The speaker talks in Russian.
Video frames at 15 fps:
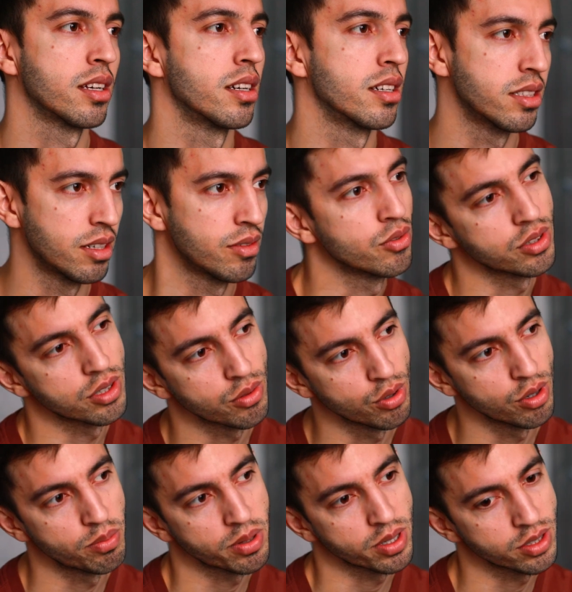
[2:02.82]
когда вот
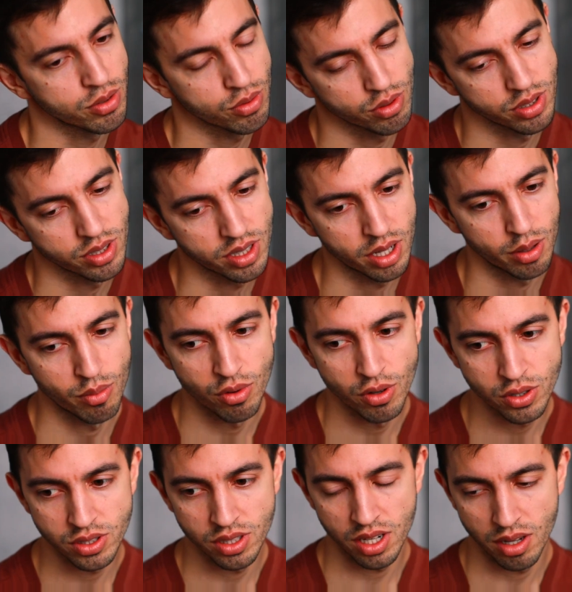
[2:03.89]
такое происходит. А
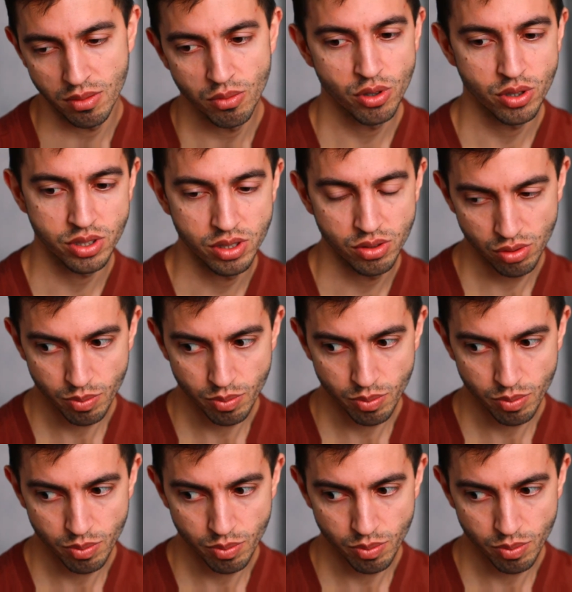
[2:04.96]
можно ли, а можно?